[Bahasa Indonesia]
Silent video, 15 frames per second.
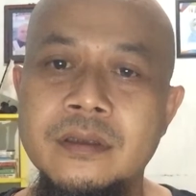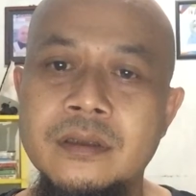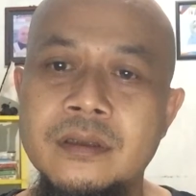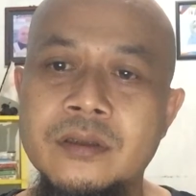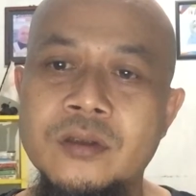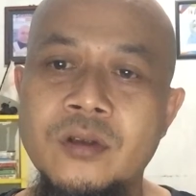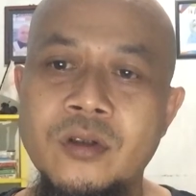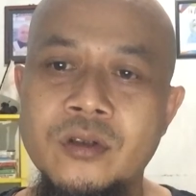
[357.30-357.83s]

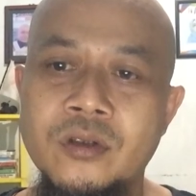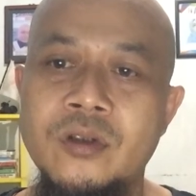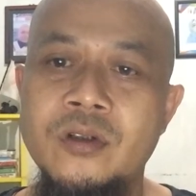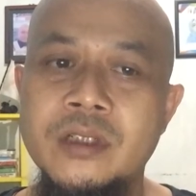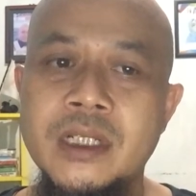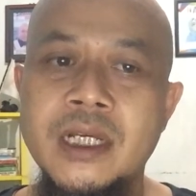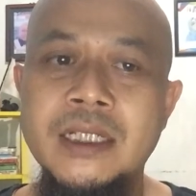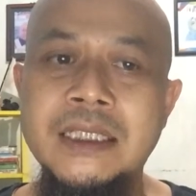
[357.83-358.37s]
sosok
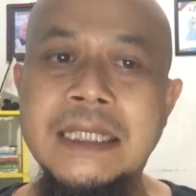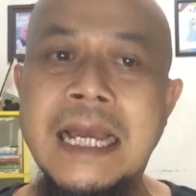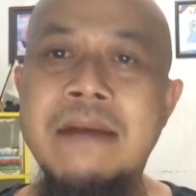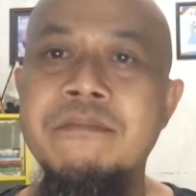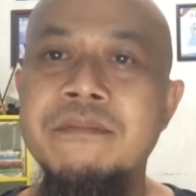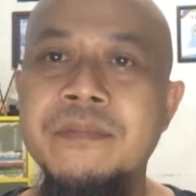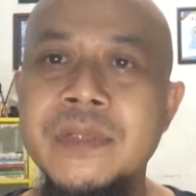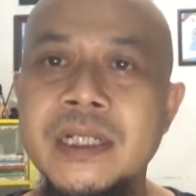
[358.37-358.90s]
yang
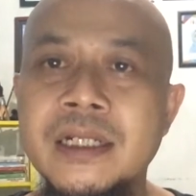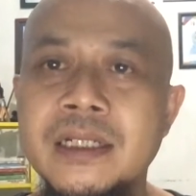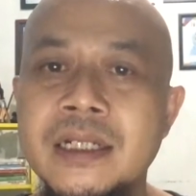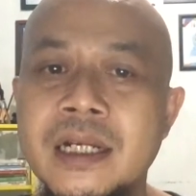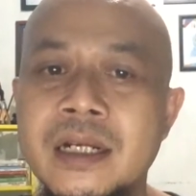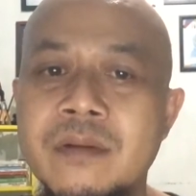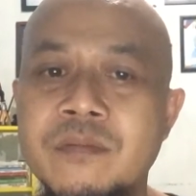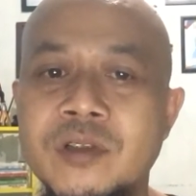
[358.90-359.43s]
tampil
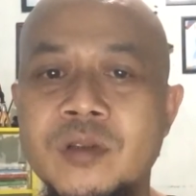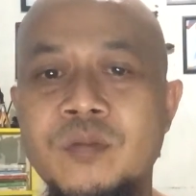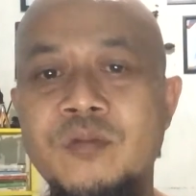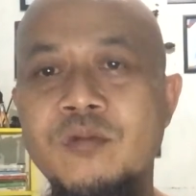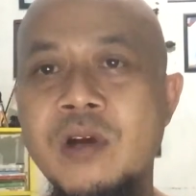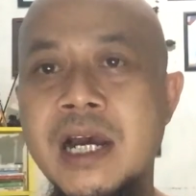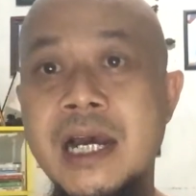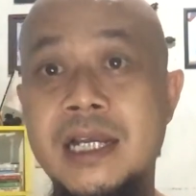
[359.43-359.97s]
dalam
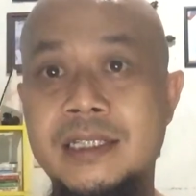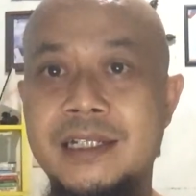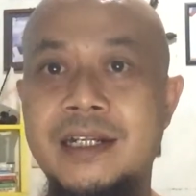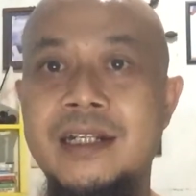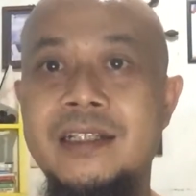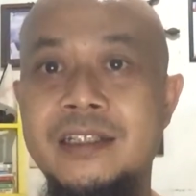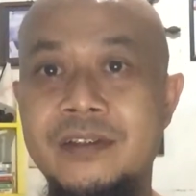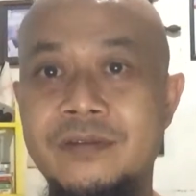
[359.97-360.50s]
sebuah
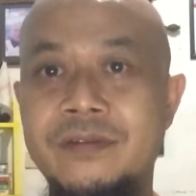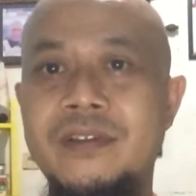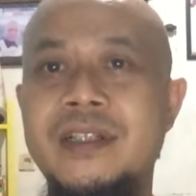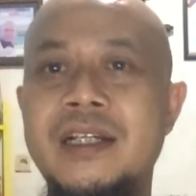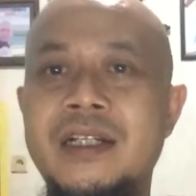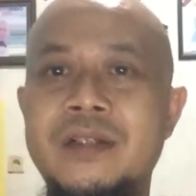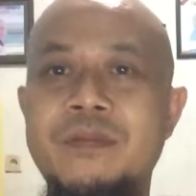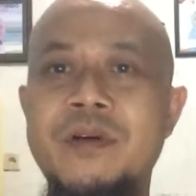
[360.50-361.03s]
acara TV
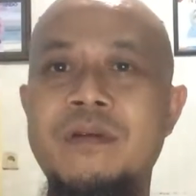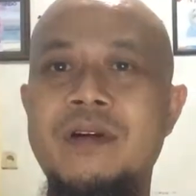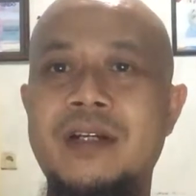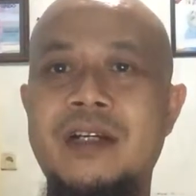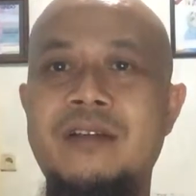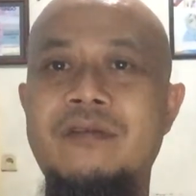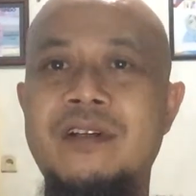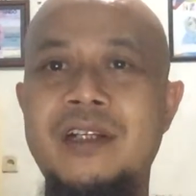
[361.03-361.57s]
yang
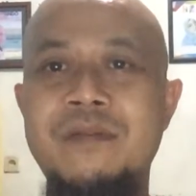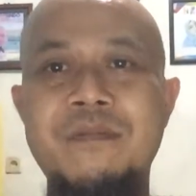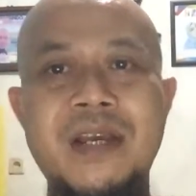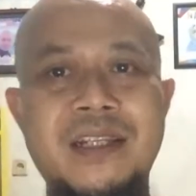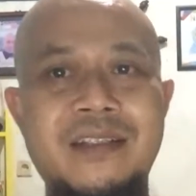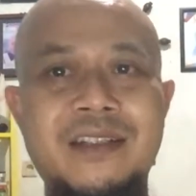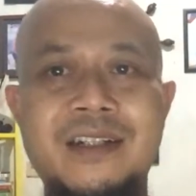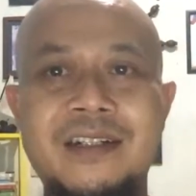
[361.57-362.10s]
dibawakan oleh
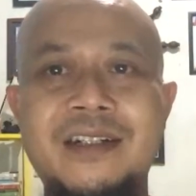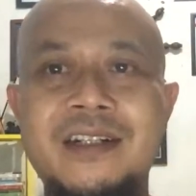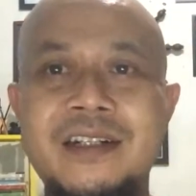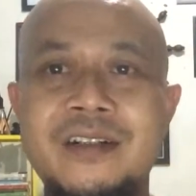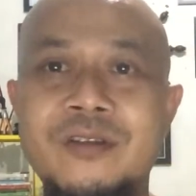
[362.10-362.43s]
Master Deddy